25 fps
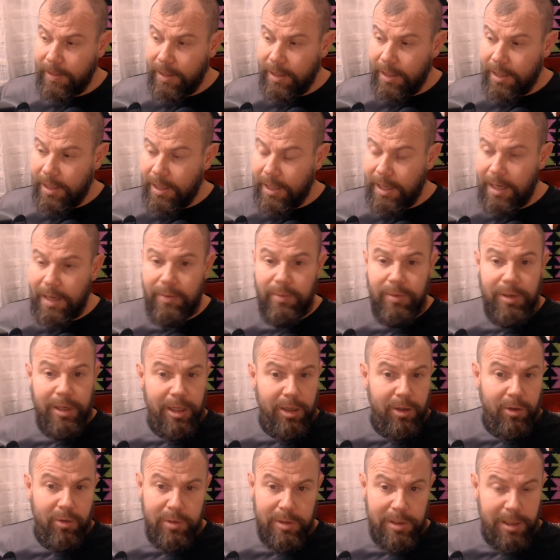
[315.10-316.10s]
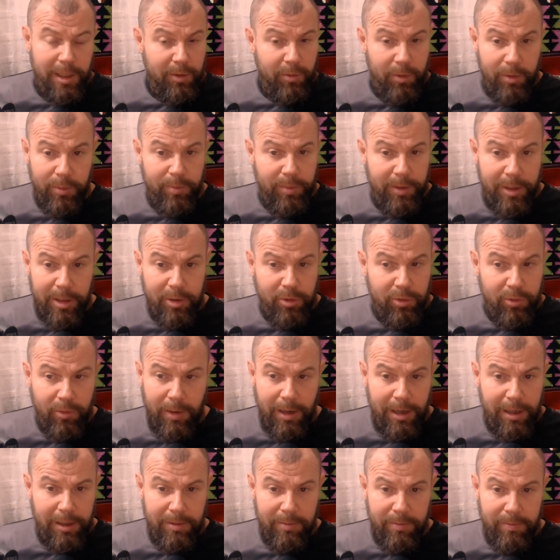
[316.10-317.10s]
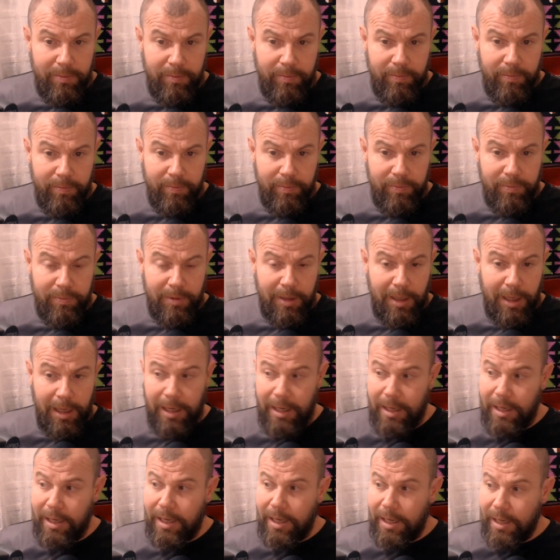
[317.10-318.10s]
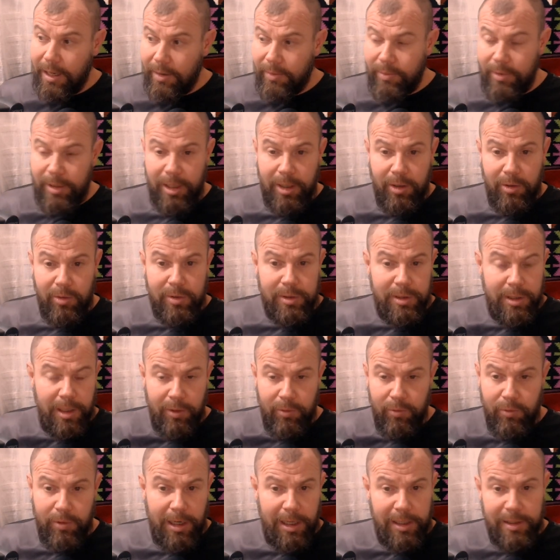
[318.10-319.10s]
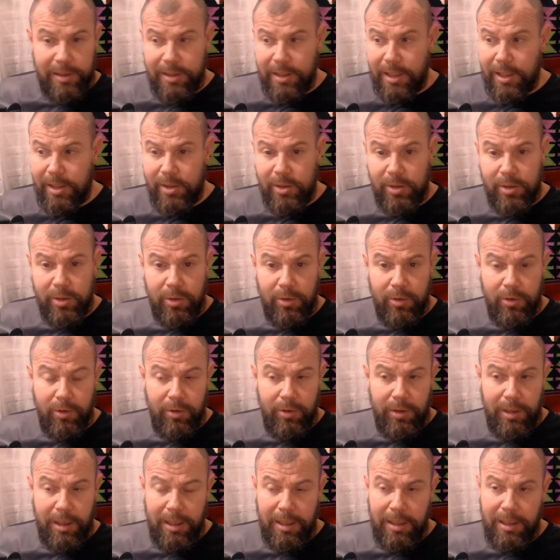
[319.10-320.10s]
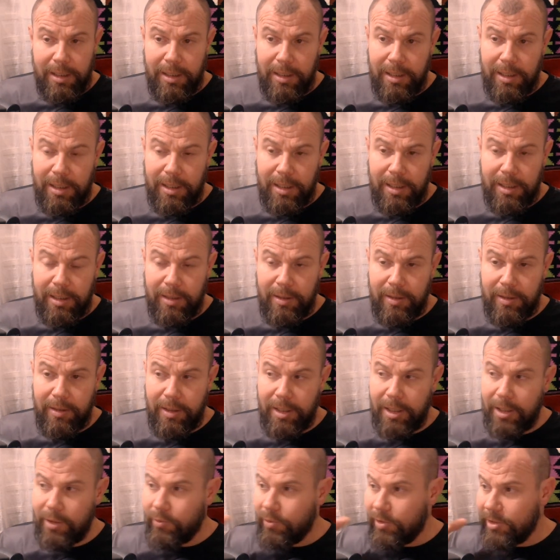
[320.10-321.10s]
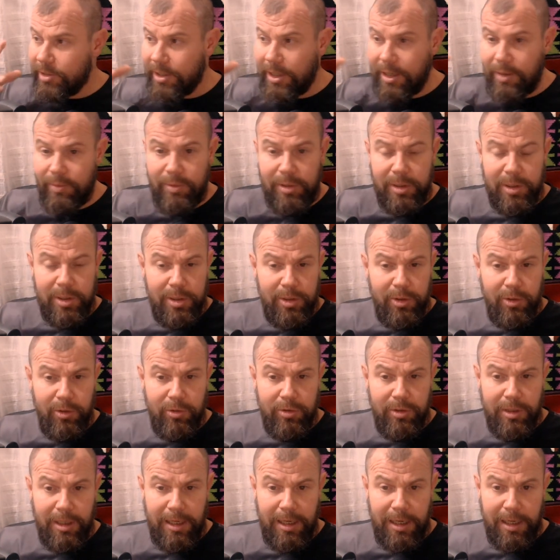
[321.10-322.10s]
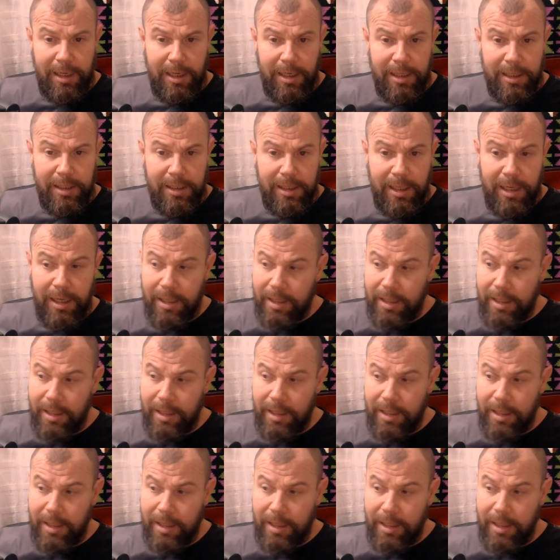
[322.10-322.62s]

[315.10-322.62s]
a abrirnos a lo espiritual, a, abrirnos a un ascenso en, nuestra visión de la realidad.